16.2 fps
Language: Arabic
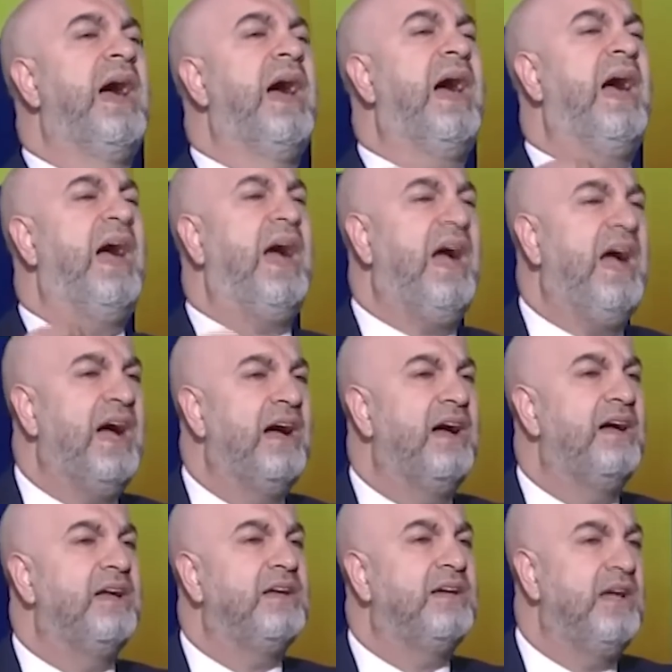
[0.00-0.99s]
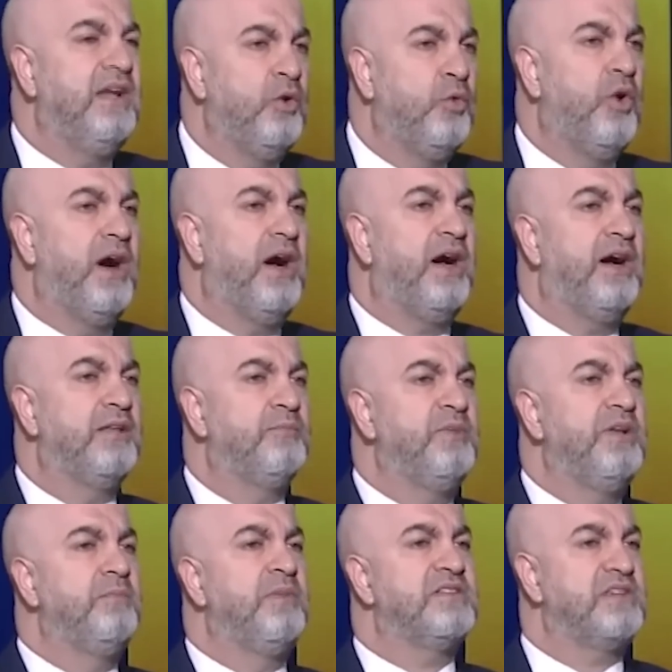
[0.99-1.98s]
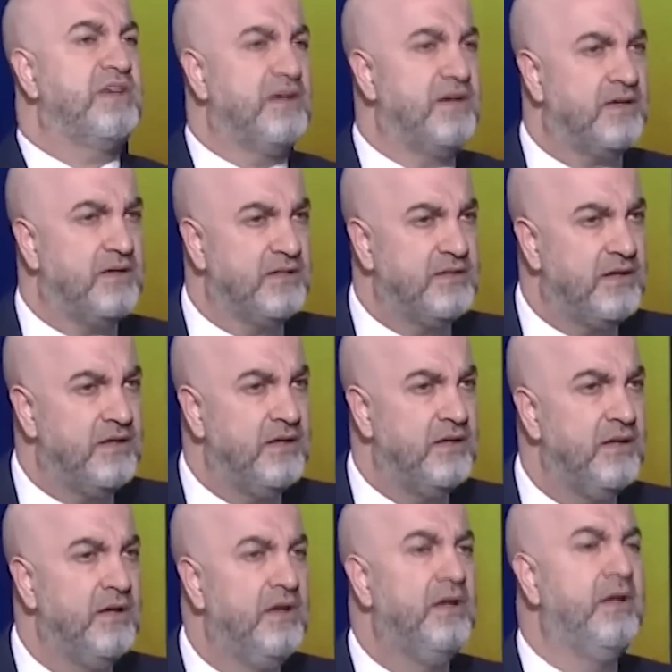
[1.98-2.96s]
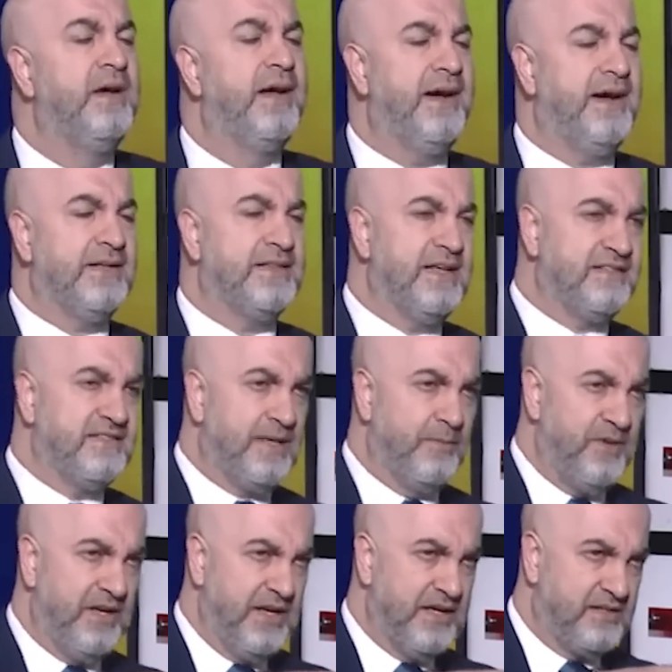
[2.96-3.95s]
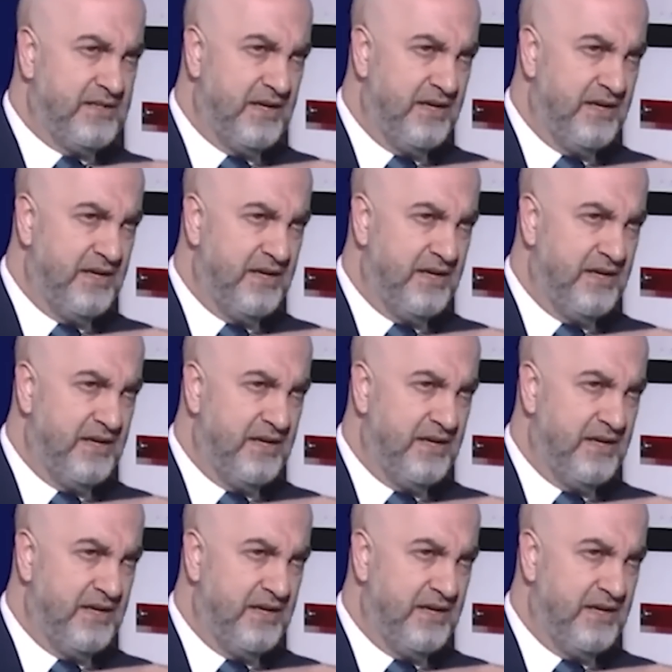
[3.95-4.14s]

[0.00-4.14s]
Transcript: حق كل واحد بالمسار القضائي احدى الزميلات